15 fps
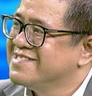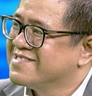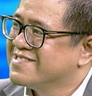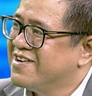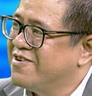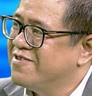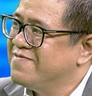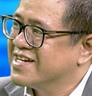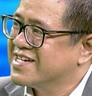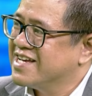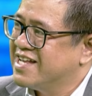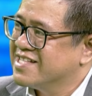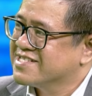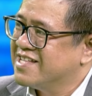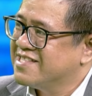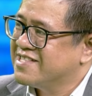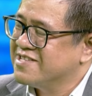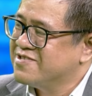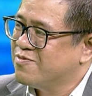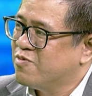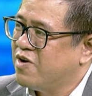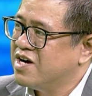đối với cái nền kinh tế
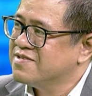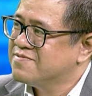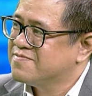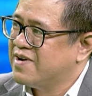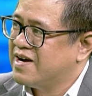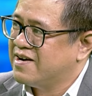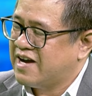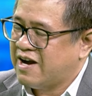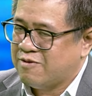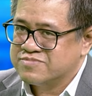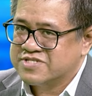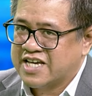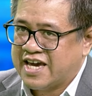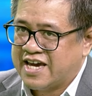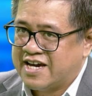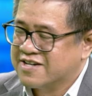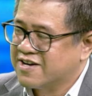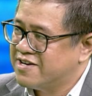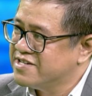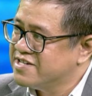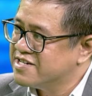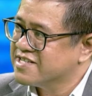Trung Quốc à, ông sẽ có
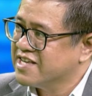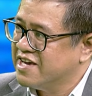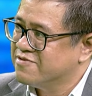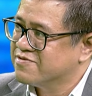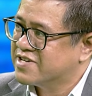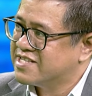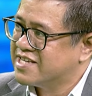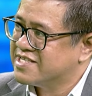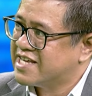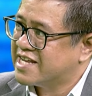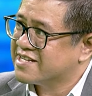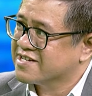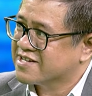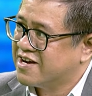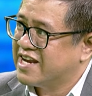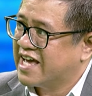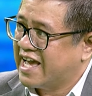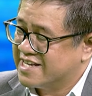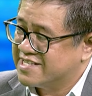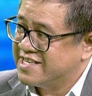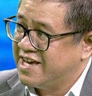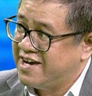rất nhiều cái chính sách được coi là hạn
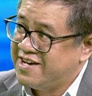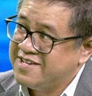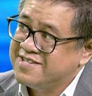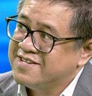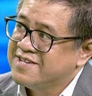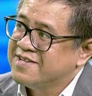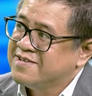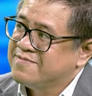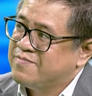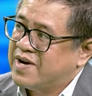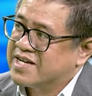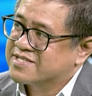chế mang